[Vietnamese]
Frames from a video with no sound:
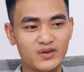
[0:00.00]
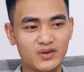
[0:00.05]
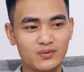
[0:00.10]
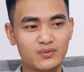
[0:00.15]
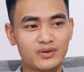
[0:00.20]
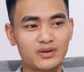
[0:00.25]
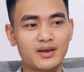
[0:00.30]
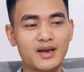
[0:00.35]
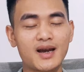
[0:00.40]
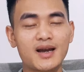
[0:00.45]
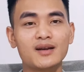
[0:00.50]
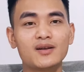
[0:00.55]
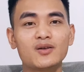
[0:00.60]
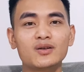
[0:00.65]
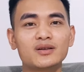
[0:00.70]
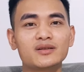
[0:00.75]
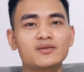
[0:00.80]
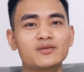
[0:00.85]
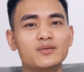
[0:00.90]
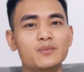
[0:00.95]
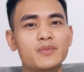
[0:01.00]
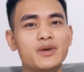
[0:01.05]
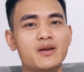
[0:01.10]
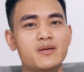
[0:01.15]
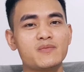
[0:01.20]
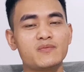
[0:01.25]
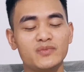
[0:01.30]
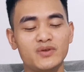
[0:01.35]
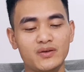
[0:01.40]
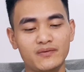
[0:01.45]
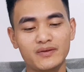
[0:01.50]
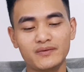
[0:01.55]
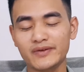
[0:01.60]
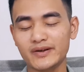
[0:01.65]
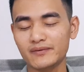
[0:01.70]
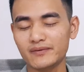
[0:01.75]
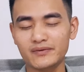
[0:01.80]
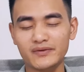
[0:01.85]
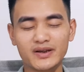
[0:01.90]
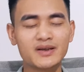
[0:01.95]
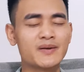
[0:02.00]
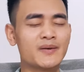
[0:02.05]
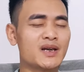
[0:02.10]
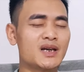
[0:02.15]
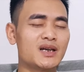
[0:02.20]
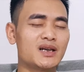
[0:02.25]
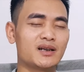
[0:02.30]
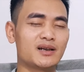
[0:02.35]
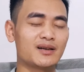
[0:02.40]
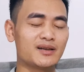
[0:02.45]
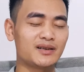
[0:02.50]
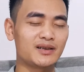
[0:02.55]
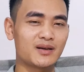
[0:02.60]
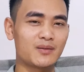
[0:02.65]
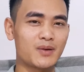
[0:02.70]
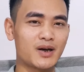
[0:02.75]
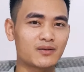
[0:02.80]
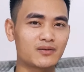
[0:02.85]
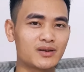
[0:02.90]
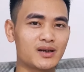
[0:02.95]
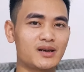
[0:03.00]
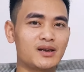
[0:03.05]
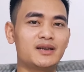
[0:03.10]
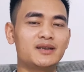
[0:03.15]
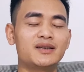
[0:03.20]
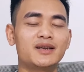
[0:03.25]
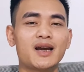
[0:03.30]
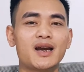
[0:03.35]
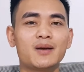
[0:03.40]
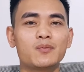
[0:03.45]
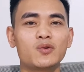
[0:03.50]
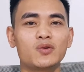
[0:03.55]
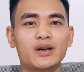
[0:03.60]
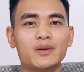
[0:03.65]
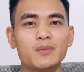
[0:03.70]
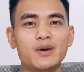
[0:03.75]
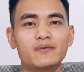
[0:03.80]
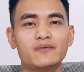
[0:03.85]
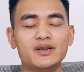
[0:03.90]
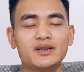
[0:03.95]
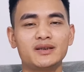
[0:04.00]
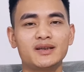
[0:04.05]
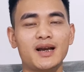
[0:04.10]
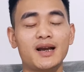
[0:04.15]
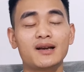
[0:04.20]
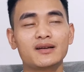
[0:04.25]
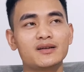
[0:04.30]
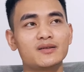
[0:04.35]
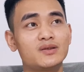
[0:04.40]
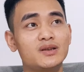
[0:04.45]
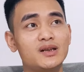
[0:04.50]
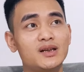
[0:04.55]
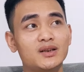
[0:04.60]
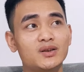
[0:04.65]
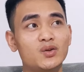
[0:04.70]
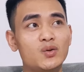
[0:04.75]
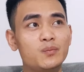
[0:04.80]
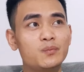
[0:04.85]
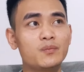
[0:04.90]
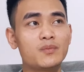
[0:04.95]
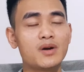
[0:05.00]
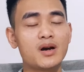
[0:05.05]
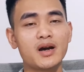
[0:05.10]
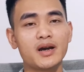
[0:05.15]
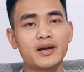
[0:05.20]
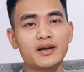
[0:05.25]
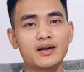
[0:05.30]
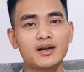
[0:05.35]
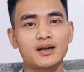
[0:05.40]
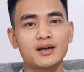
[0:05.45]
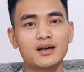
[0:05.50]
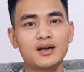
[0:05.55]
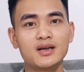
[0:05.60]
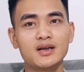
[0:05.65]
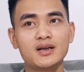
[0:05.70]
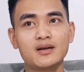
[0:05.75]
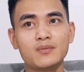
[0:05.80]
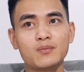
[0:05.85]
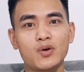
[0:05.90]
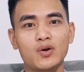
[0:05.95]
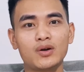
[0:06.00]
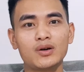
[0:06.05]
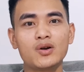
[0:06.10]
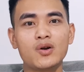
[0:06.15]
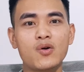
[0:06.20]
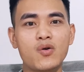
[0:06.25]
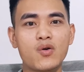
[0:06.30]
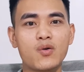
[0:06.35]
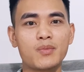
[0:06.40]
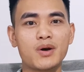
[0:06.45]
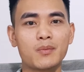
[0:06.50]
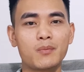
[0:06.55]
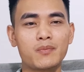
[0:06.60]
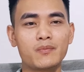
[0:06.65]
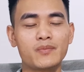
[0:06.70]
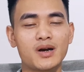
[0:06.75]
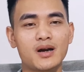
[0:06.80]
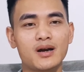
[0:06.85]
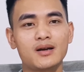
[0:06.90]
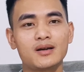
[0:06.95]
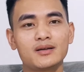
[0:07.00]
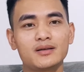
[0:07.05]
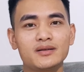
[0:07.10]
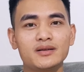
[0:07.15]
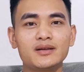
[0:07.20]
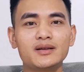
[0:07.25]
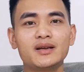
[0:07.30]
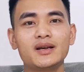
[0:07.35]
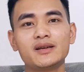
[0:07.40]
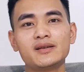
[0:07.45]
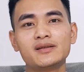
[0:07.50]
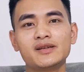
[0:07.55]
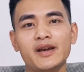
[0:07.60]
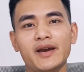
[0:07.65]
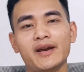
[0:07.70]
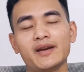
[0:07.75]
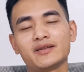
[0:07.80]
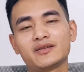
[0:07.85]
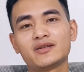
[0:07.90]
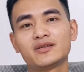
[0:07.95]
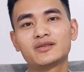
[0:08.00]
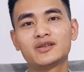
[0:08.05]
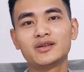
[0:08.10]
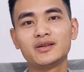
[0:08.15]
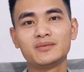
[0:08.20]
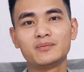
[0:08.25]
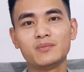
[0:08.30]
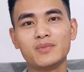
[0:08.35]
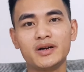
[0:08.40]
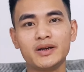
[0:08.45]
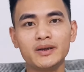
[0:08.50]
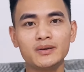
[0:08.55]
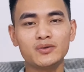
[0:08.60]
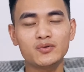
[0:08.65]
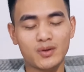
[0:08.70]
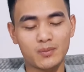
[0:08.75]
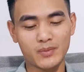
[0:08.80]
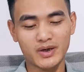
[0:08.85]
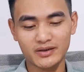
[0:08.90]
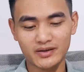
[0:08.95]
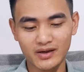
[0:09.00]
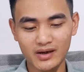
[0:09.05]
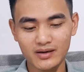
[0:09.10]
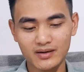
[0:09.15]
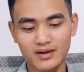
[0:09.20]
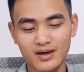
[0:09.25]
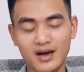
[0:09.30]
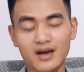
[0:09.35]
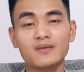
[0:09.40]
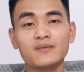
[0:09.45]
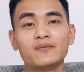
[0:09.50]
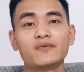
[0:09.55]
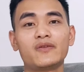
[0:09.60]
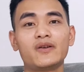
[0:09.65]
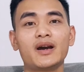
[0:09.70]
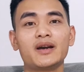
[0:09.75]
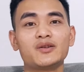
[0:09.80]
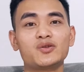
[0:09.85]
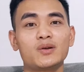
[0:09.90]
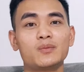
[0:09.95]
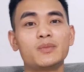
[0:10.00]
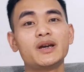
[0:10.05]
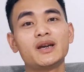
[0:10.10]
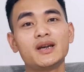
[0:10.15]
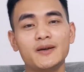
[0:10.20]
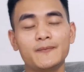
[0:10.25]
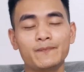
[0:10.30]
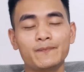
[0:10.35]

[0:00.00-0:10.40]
ví dụ là tã lót rồi bỉm rồi vân vân vân đấy thì các bạn có thể list ra một cái bài viết dạng kiểu như là top 10 ờ, món đồ mà mà những cái trẻ sơ sinh mới chuẩn bị sinh cần phải chuẩn bị